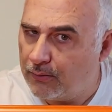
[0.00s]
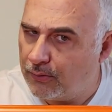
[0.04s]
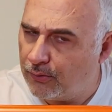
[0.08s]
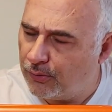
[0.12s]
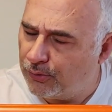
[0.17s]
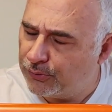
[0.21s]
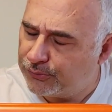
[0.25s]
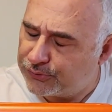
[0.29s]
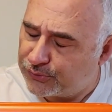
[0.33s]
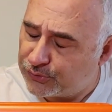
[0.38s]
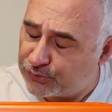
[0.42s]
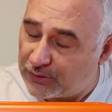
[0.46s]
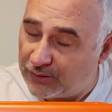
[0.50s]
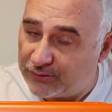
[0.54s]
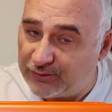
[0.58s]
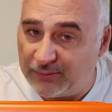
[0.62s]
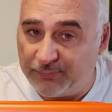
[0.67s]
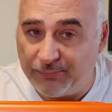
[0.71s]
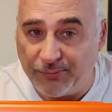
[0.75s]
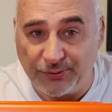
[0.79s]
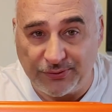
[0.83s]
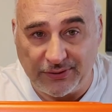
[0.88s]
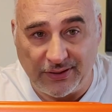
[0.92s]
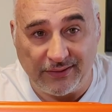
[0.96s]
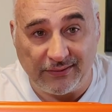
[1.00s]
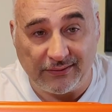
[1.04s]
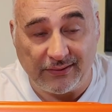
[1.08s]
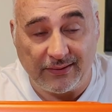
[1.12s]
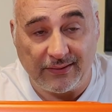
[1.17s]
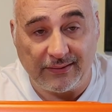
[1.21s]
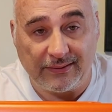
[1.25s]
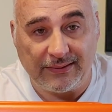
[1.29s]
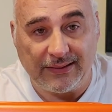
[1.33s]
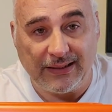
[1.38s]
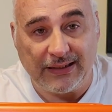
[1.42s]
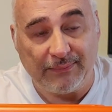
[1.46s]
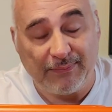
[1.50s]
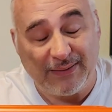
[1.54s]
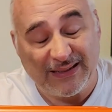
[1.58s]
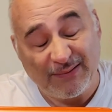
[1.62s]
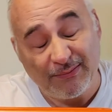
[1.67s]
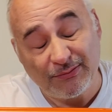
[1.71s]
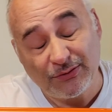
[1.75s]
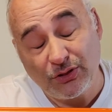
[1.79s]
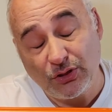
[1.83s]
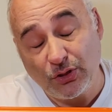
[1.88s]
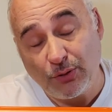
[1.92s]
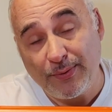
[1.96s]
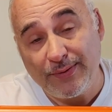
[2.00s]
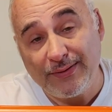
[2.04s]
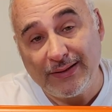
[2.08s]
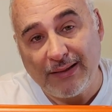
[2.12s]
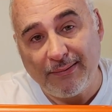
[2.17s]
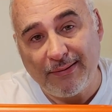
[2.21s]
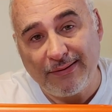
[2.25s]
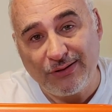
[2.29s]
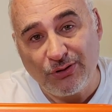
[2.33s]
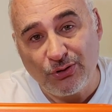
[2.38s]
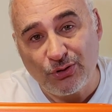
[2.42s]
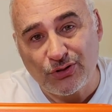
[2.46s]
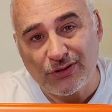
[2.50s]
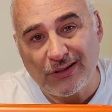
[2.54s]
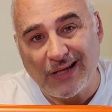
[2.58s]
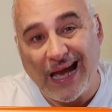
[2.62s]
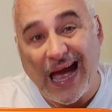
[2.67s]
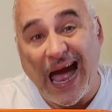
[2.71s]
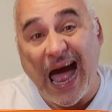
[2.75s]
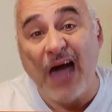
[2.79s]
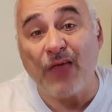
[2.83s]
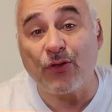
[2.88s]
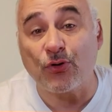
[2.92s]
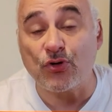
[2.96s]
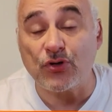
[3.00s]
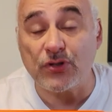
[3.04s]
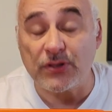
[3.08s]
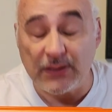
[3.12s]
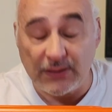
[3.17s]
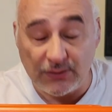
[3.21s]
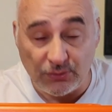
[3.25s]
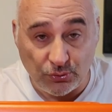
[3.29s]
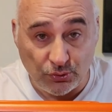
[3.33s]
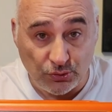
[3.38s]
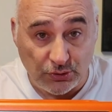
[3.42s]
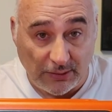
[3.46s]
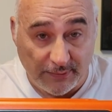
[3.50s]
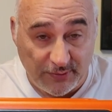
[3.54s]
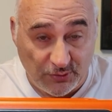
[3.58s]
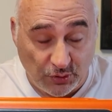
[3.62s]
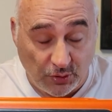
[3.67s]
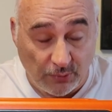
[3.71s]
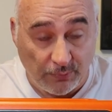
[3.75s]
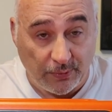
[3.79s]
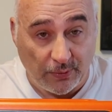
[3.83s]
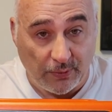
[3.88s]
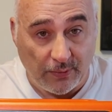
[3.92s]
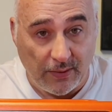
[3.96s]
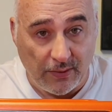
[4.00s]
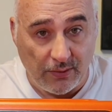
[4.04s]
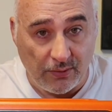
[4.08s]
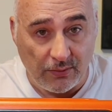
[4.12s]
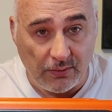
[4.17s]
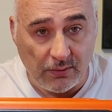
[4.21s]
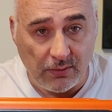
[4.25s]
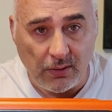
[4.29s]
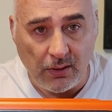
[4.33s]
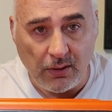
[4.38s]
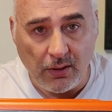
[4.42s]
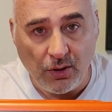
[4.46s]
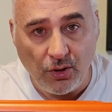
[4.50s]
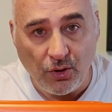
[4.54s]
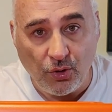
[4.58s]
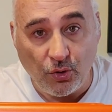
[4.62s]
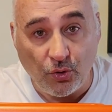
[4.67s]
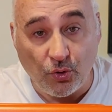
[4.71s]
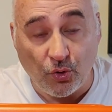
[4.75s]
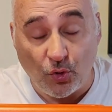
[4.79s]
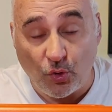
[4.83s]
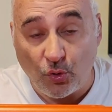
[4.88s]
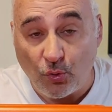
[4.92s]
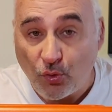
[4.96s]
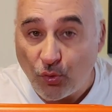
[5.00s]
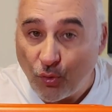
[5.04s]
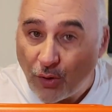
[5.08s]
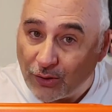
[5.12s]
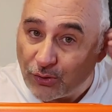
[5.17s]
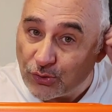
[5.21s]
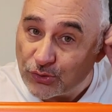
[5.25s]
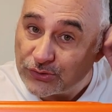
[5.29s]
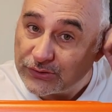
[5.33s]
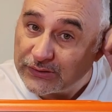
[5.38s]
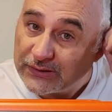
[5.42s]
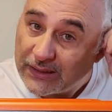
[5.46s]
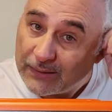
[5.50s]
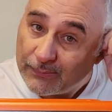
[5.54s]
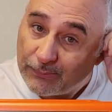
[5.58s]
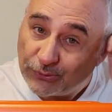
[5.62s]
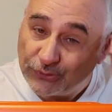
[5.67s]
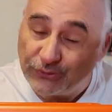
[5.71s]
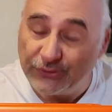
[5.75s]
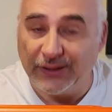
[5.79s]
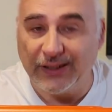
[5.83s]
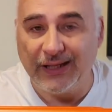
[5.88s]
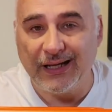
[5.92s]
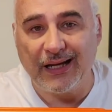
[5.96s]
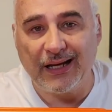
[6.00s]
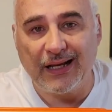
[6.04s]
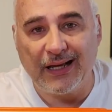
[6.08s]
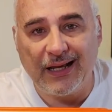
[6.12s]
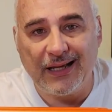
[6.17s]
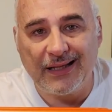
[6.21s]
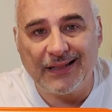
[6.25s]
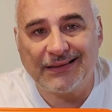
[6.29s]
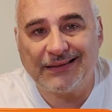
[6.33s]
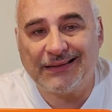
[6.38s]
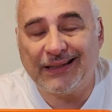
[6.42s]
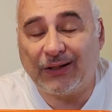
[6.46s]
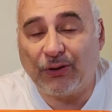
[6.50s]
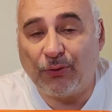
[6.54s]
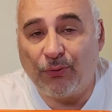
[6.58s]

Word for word: Otro salto importante. De, pasamos de 90 vatios a 200, lo habéis comprobado. Con lo cual los tiempos de carga se